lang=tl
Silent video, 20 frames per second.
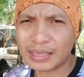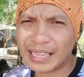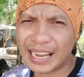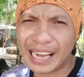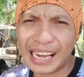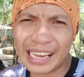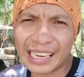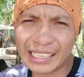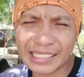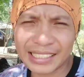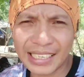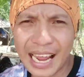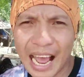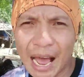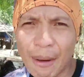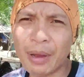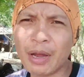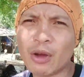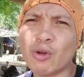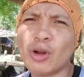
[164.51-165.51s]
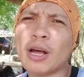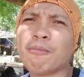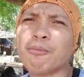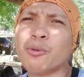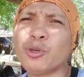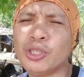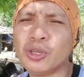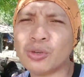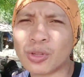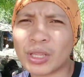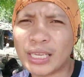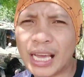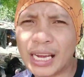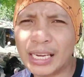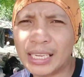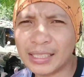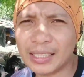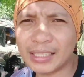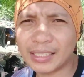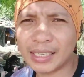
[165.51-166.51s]
Talagang sinabi ko lang po yung
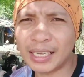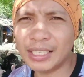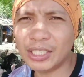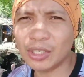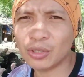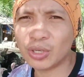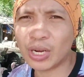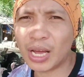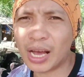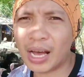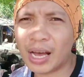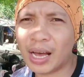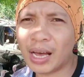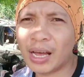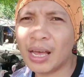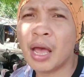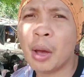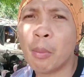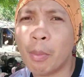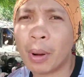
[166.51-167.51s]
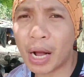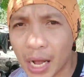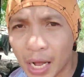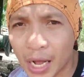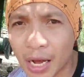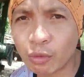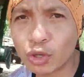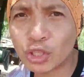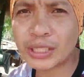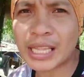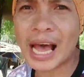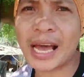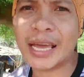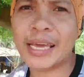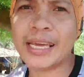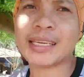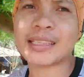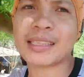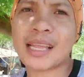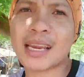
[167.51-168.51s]
reality sa inyo na mangangamoy
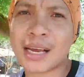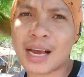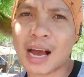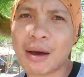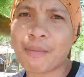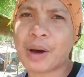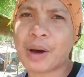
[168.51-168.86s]
tae ka talaga